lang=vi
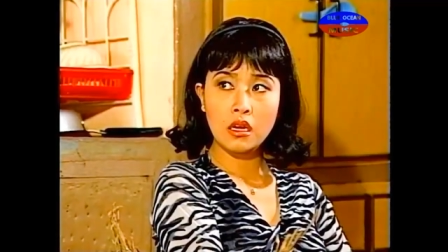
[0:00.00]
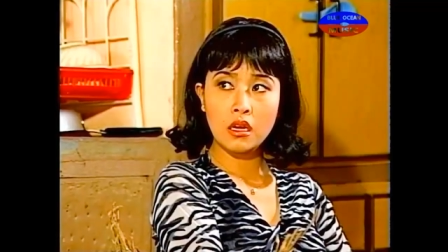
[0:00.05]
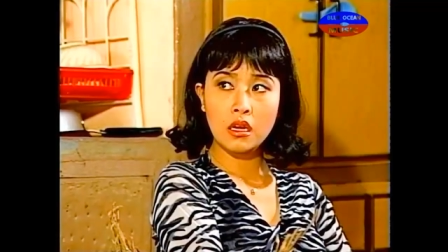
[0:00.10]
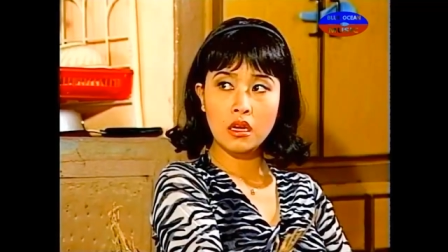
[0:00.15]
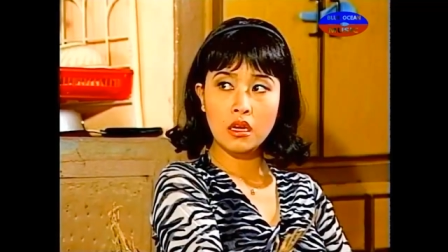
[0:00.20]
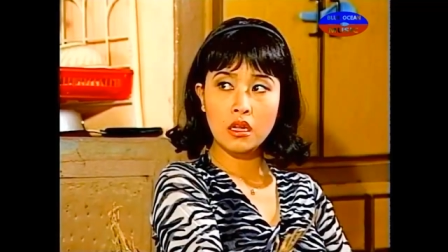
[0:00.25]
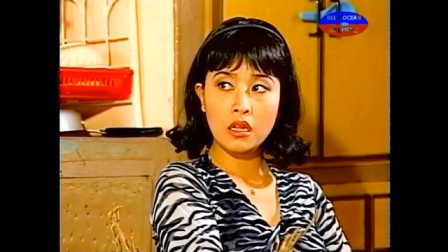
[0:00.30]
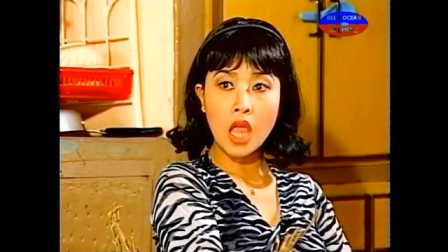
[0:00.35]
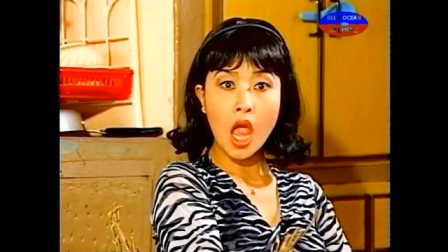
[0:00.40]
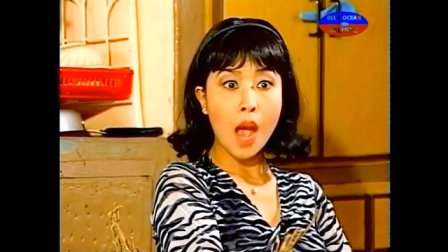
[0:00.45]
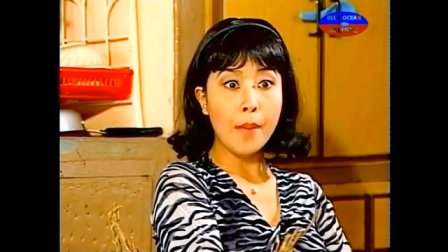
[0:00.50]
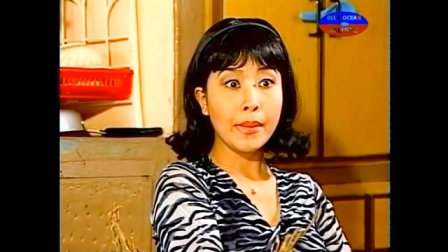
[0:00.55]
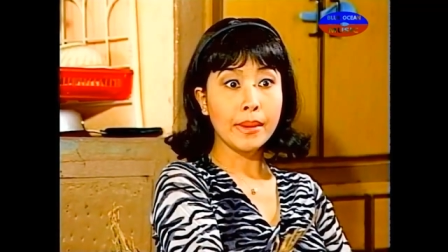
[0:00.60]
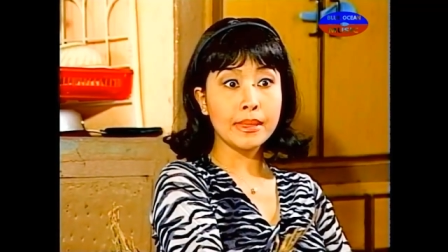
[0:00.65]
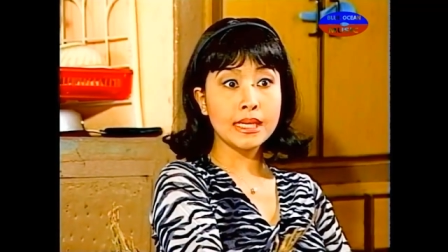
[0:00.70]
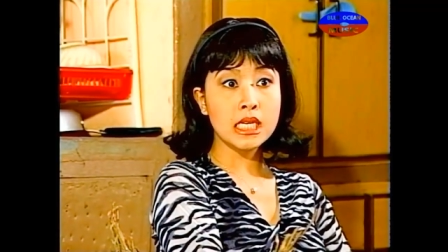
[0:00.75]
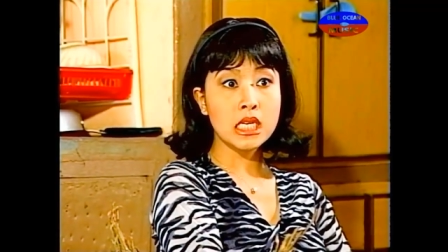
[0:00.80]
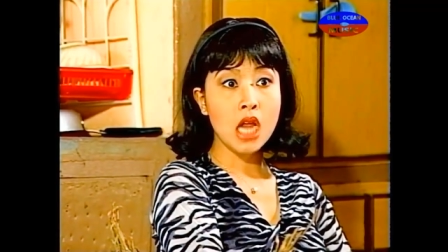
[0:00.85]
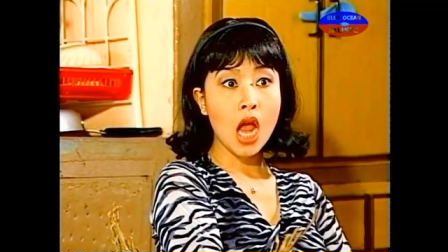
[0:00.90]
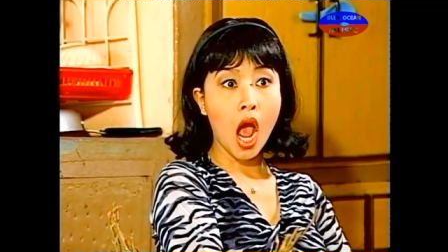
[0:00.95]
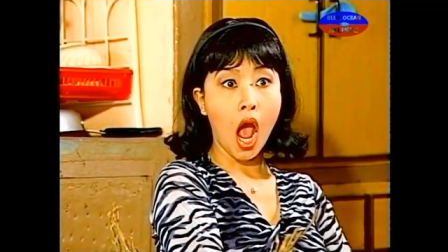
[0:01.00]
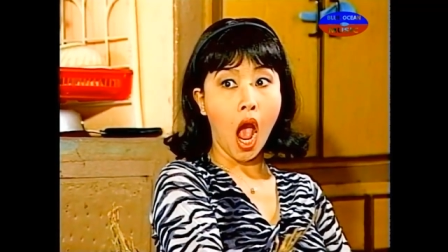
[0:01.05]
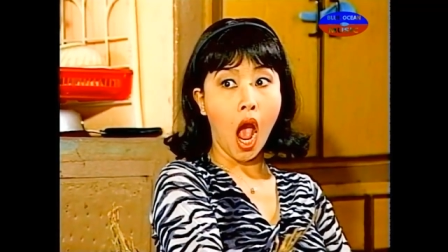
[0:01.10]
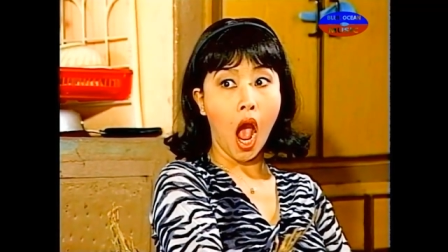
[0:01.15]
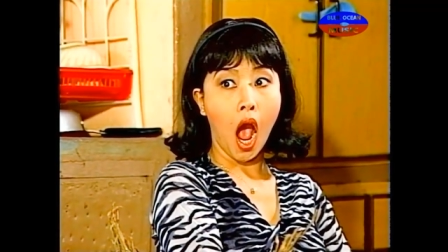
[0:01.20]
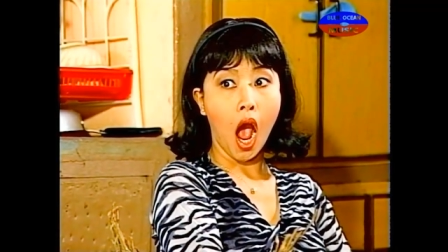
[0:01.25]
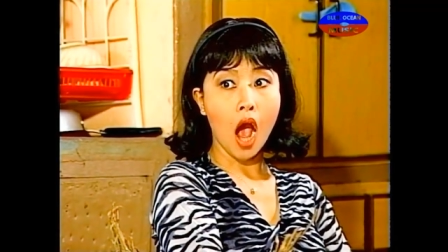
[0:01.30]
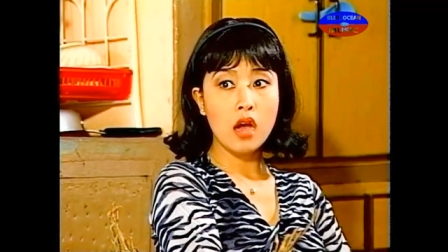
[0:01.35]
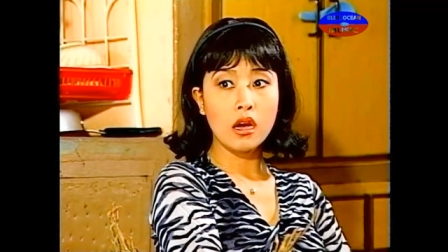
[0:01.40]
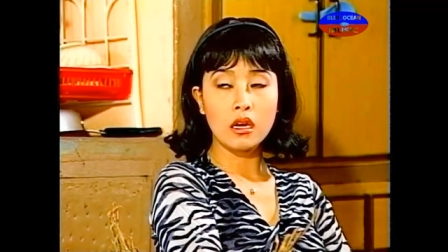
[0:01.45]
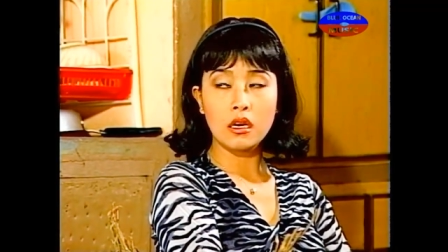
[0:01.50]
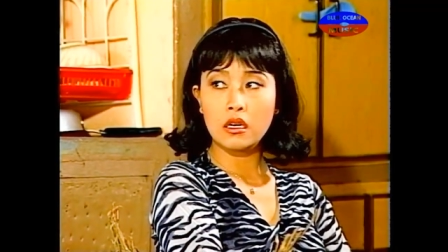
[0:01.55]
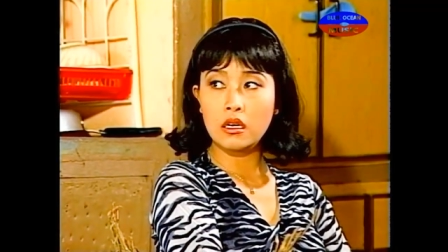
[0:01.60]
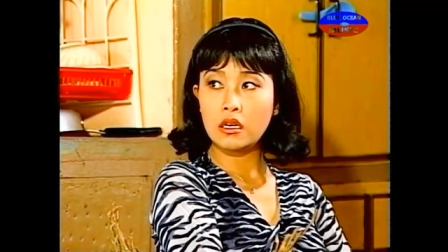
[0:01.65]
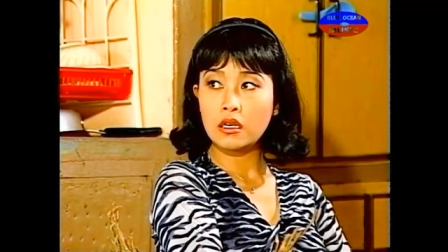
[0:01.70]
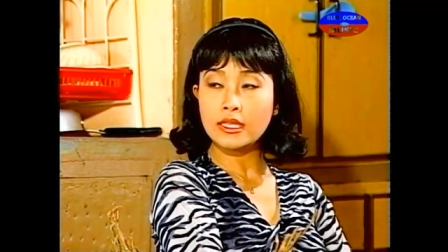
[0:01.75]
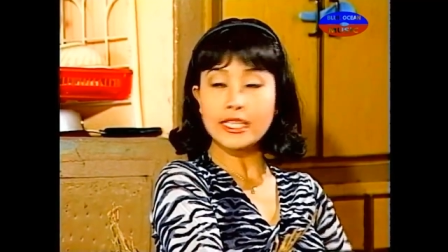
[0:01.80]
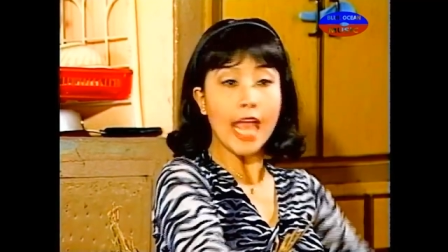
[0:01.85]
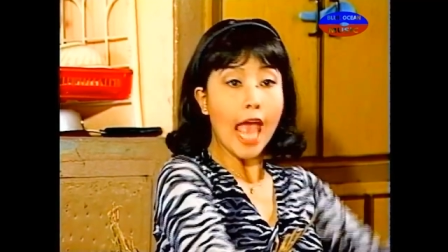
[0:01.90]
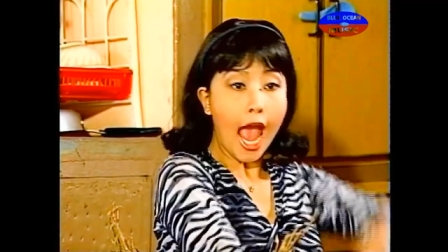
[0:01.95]
Thì vợ mình mình sợ.
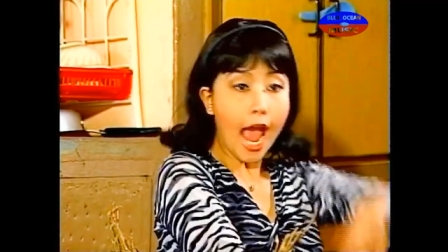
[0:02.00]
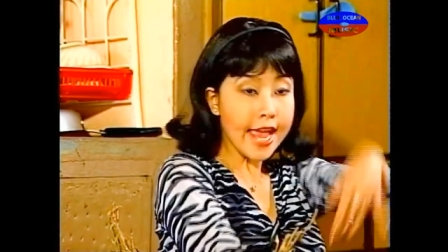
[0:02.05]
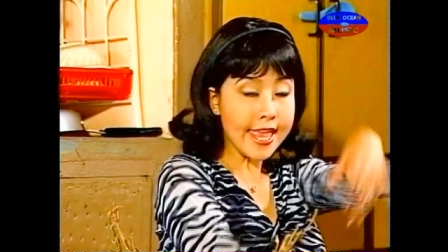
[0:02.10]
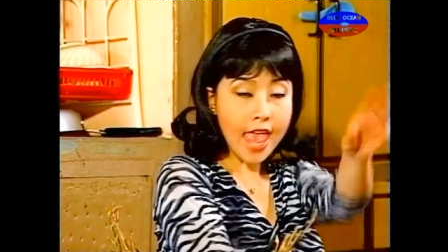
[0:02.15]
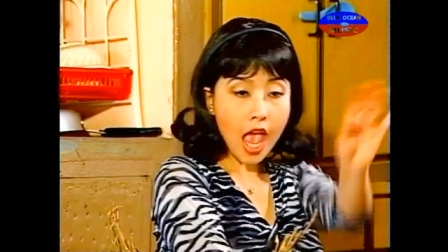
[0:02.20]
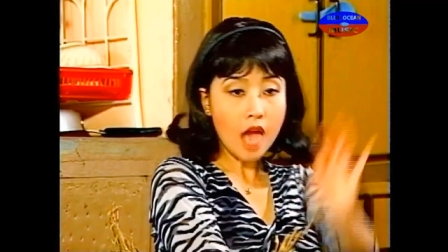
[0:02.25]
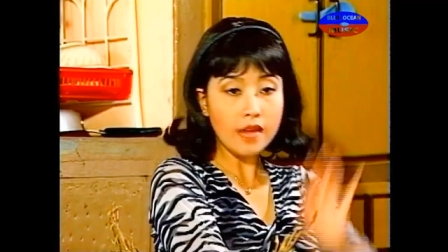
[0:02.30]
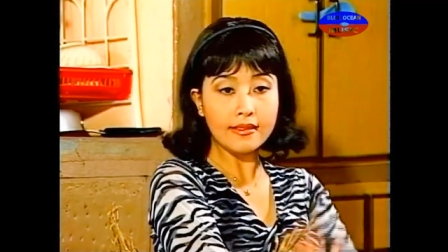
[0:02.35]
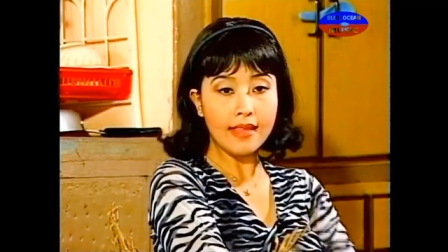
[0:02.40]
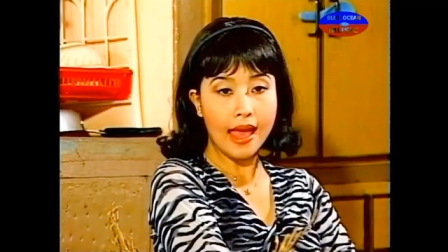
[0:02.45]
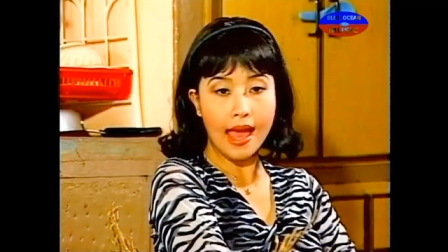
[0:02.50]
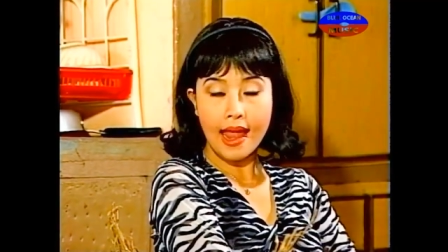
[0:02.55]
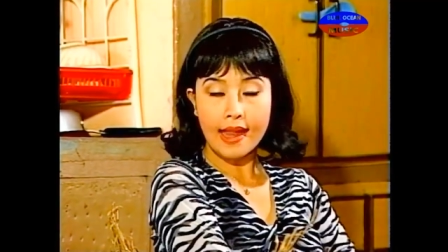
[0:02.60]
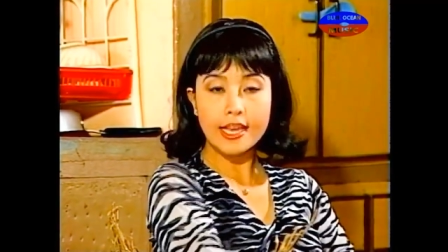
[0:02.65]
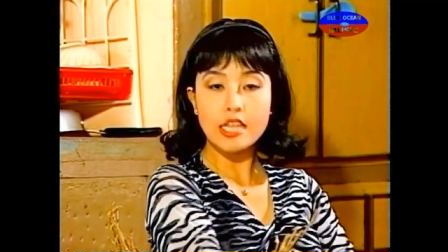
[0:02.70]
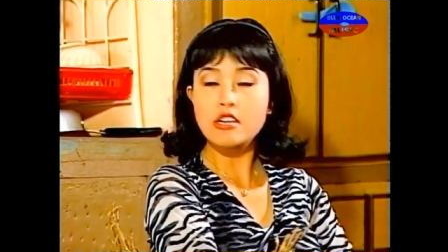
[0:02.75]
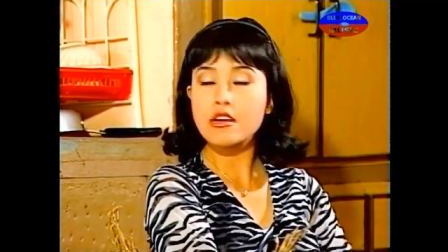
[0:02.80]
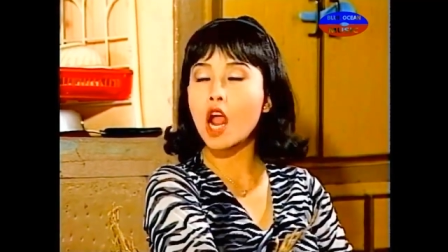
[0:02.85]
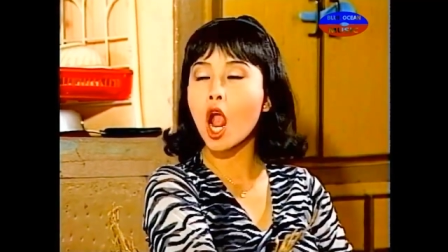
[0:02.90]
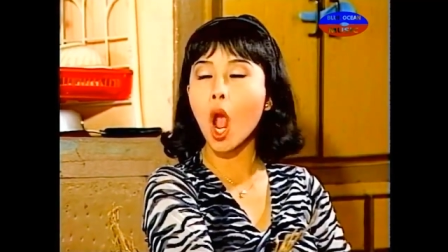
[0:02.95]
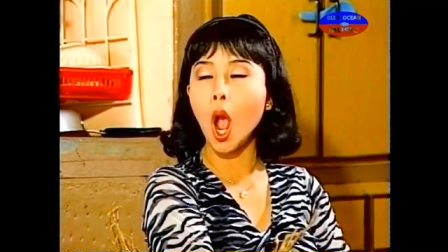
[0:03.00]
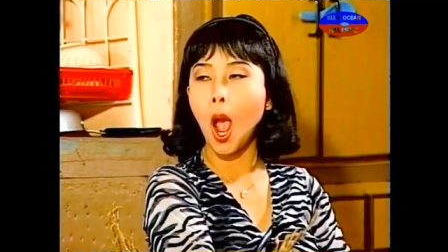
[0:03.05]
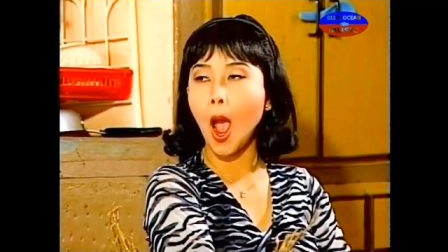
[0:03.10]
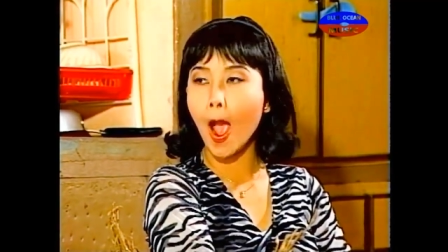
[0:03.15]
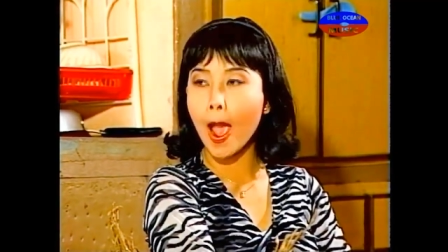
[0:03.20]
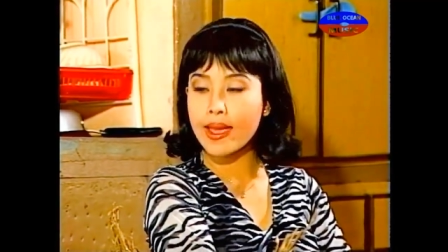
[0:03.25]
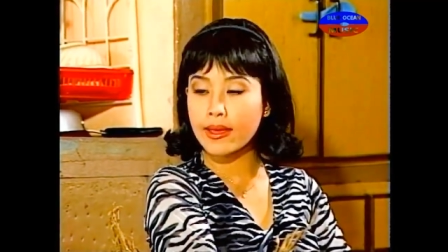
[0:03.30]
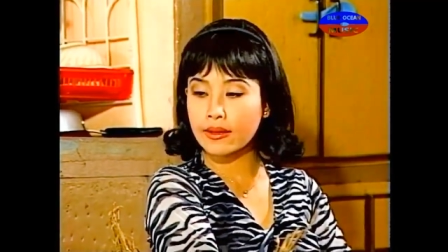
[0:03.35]
Đừng sợ vợ người ta là được rồi.